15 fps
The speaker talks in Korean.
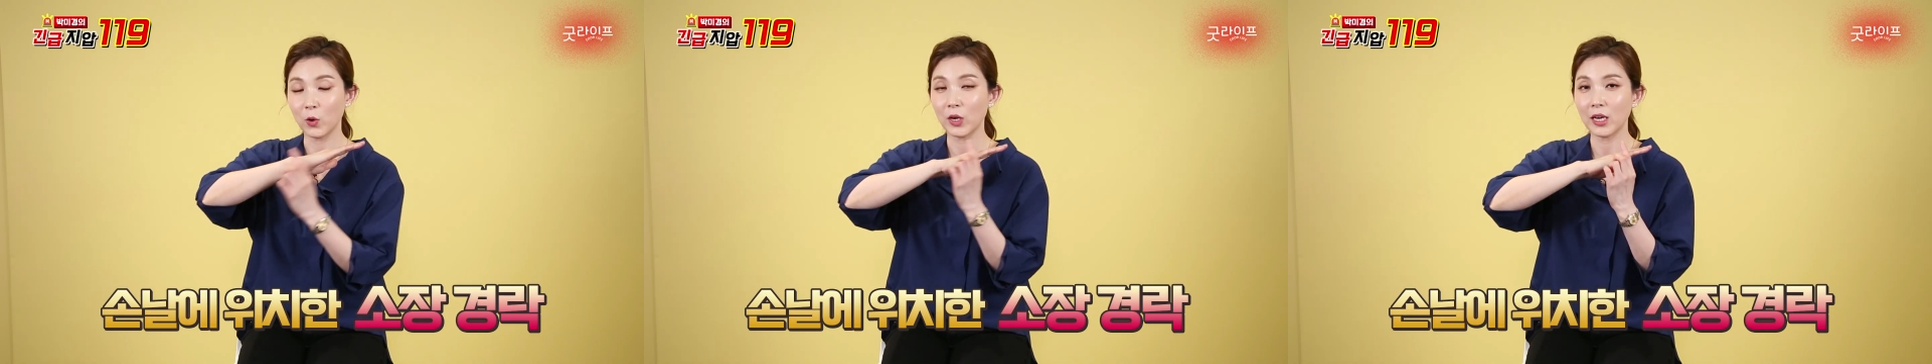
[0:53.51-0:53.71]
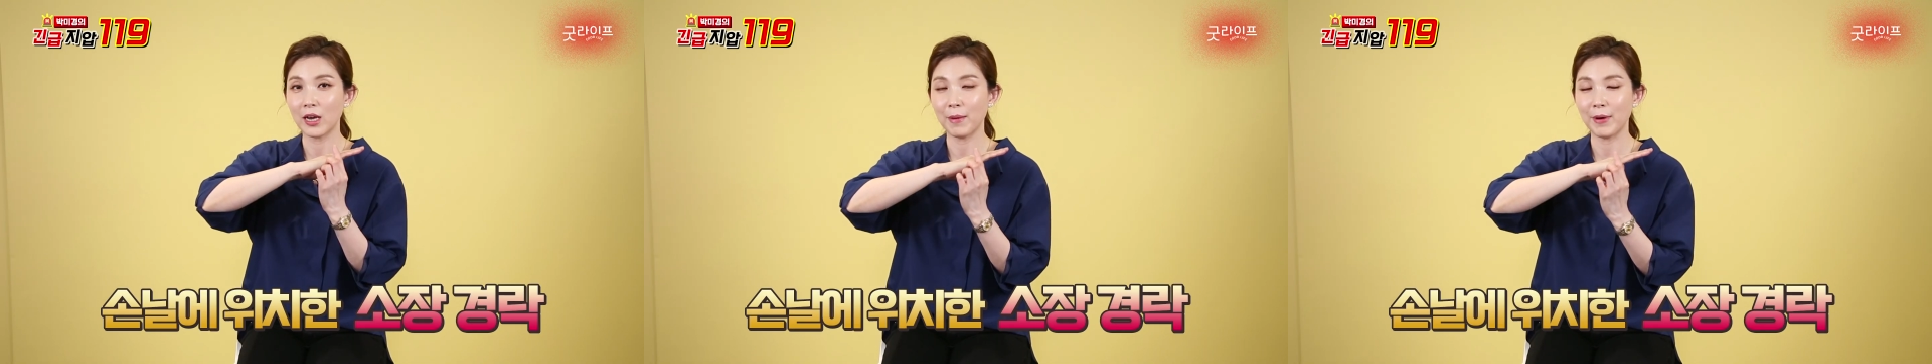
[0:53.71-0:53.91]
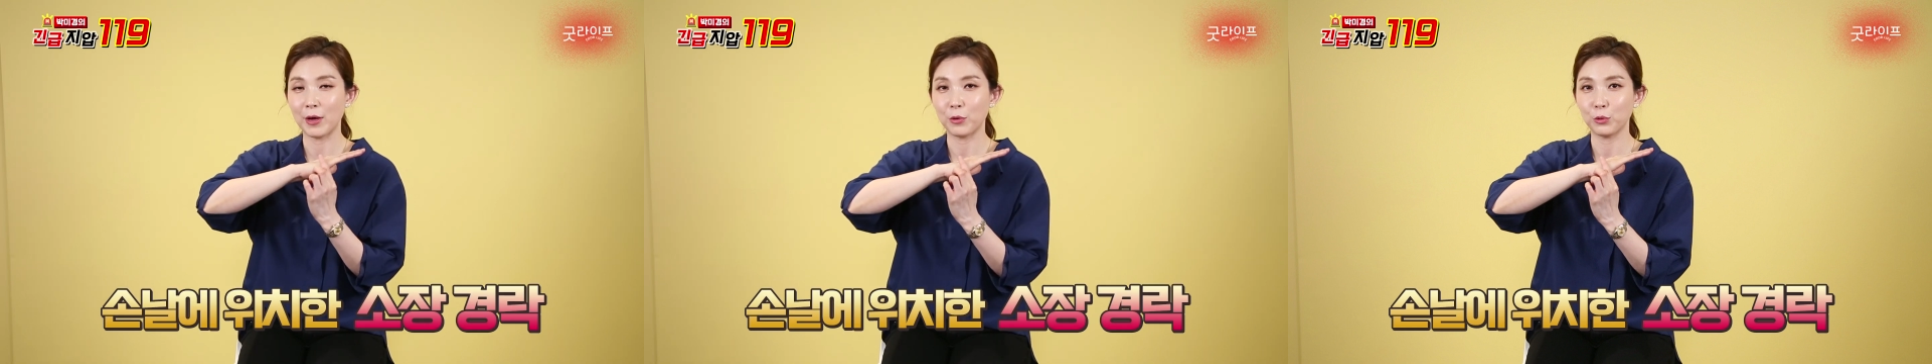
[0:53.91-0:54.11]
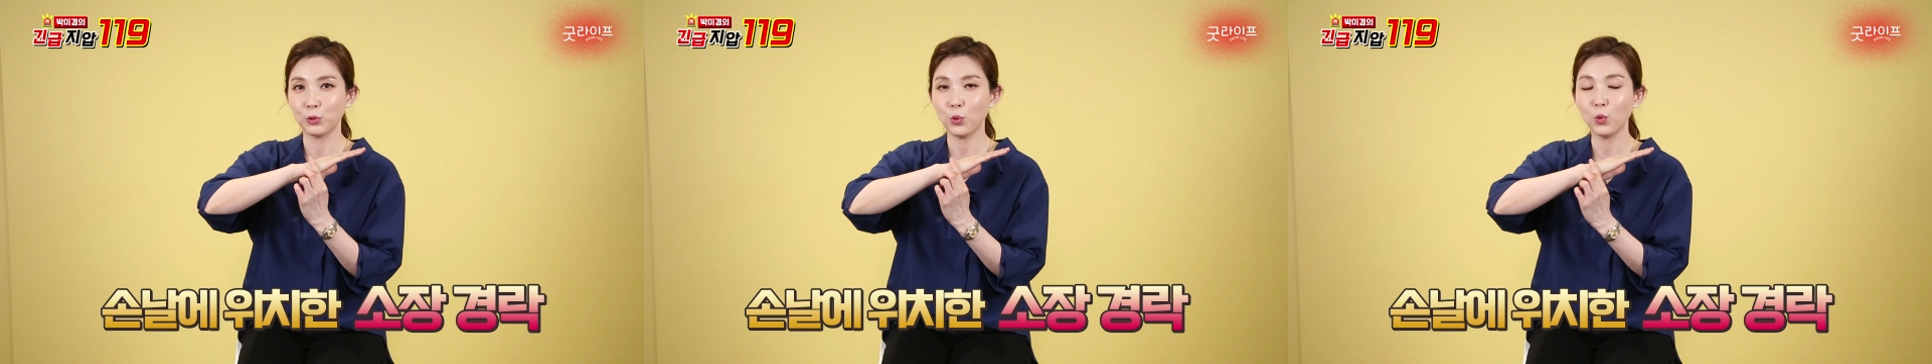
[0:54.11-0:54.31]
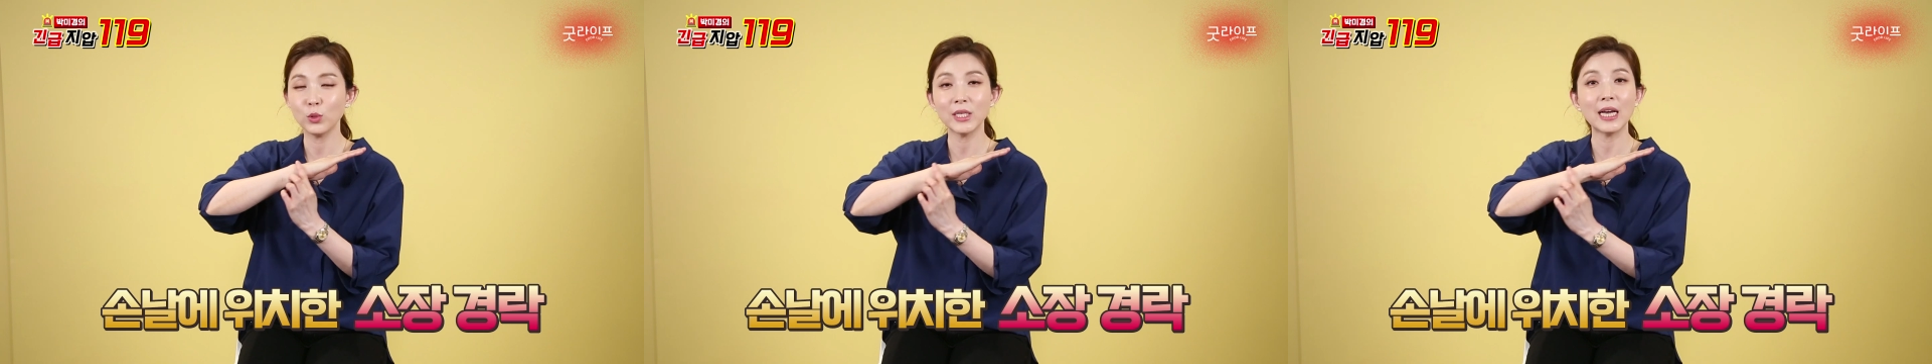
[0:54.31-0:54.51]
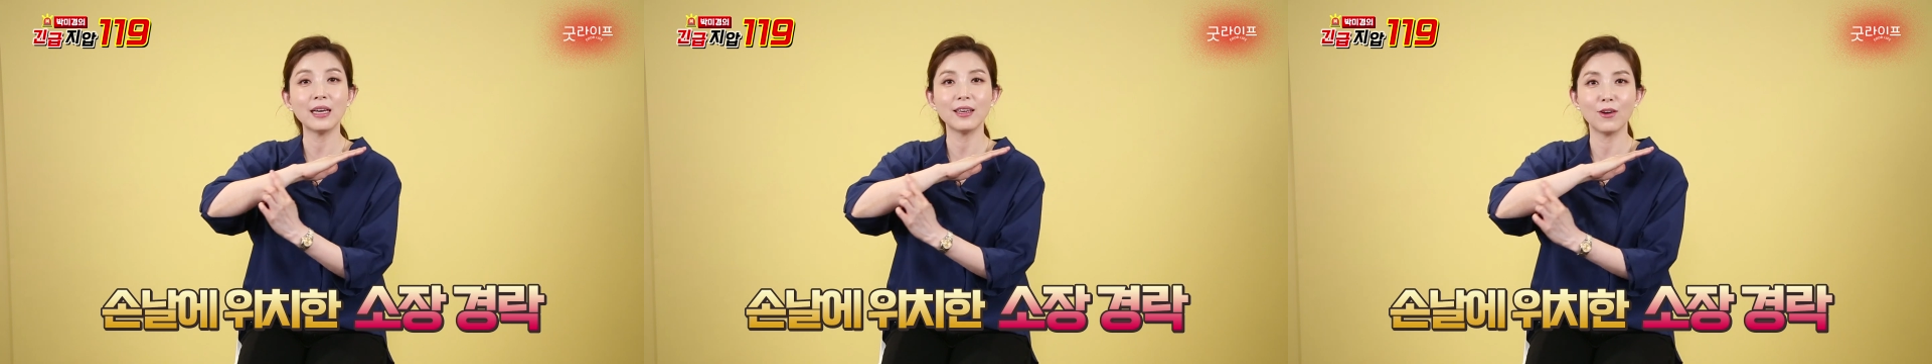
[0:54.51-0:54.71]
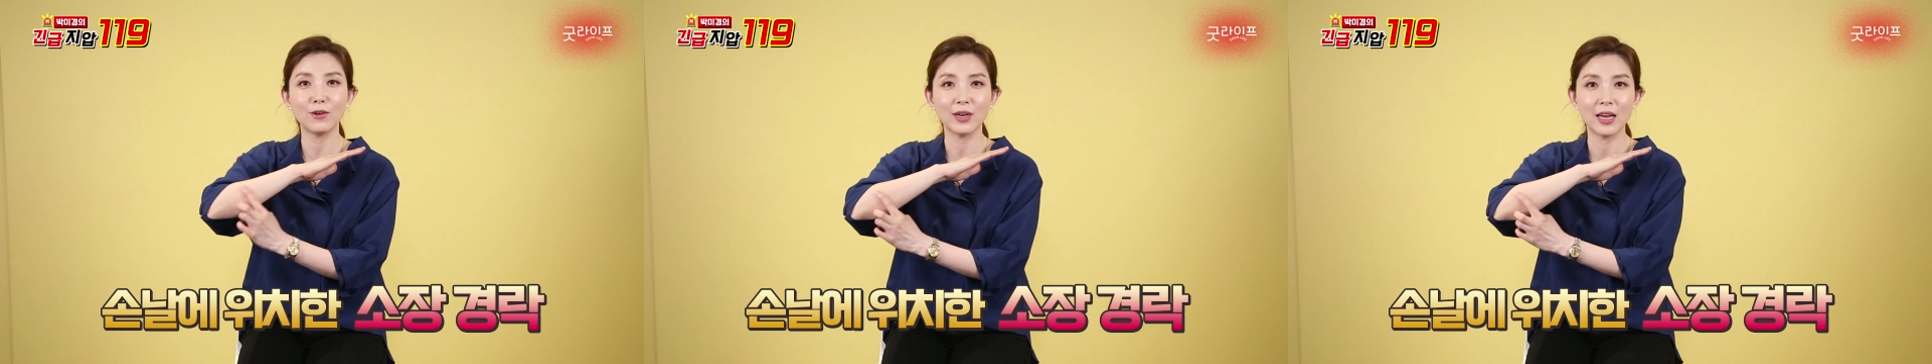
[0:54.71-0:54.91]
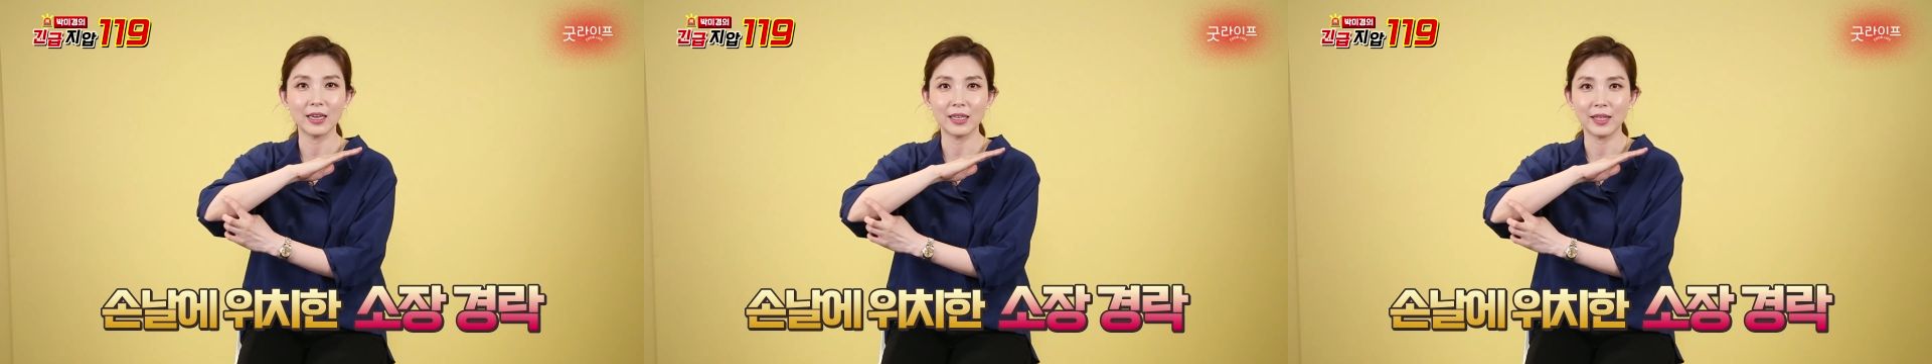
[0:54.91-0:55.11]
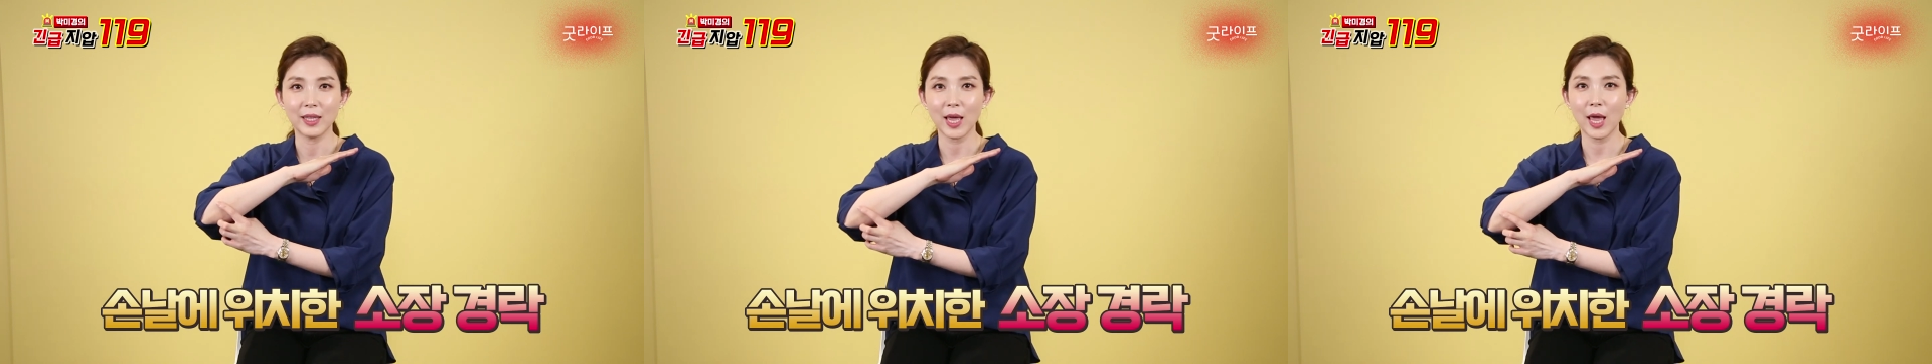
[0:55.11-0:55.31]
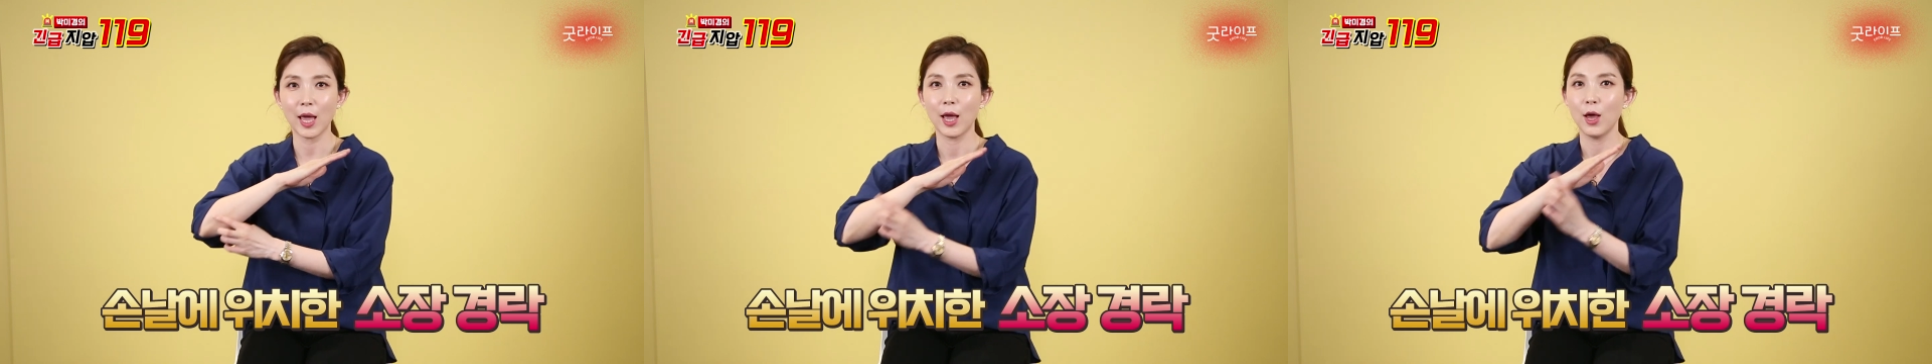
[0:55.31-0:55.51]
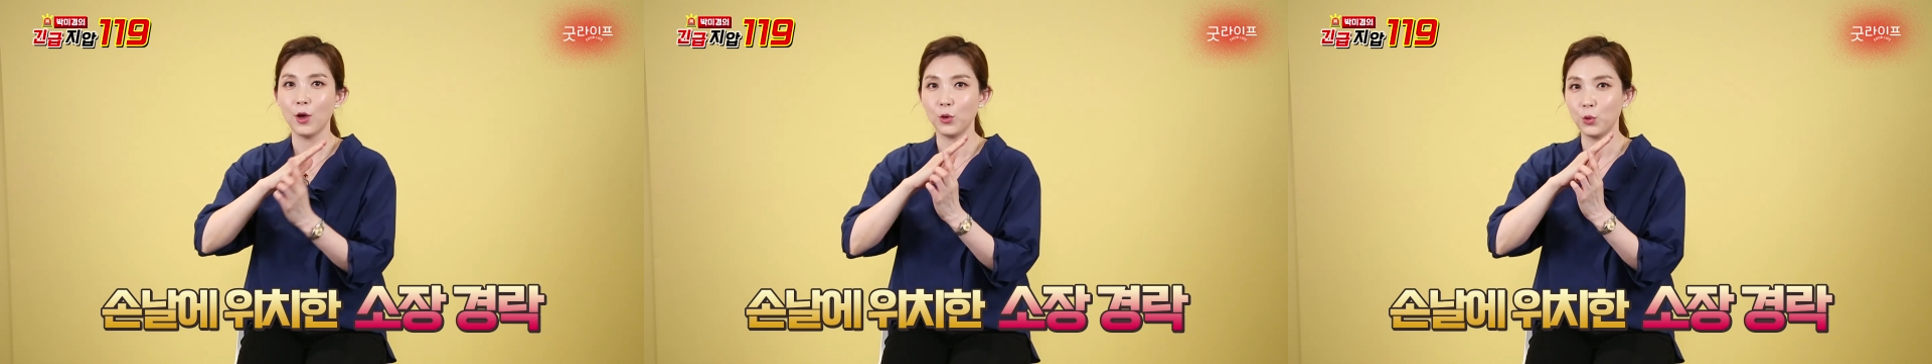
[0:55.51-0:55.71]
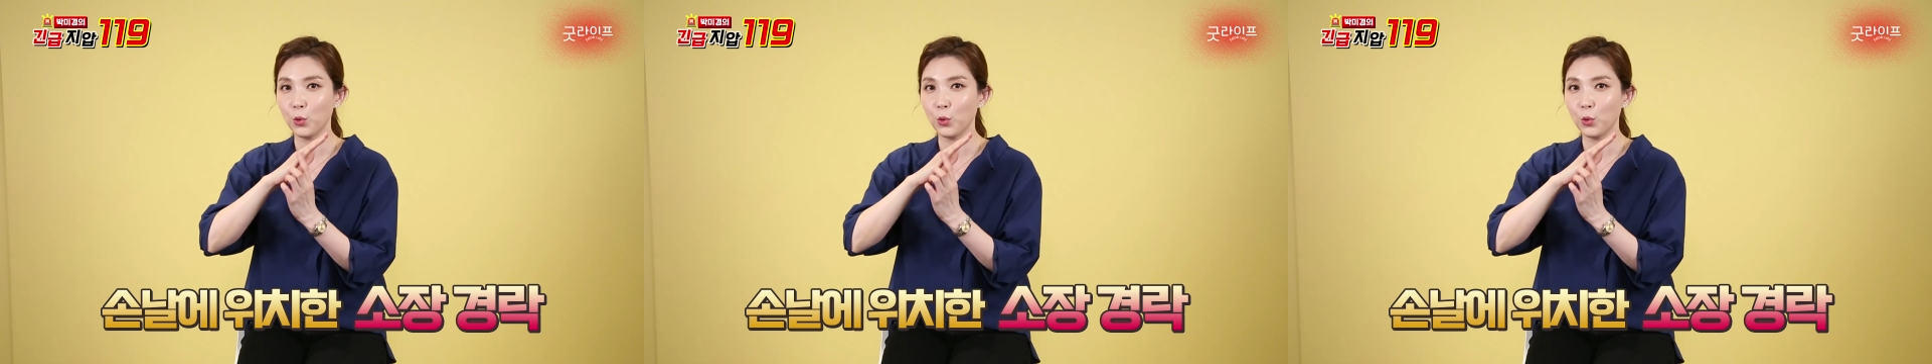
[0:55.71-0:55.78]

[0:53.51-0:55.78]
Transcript: 여기가 바로 소장 경락인데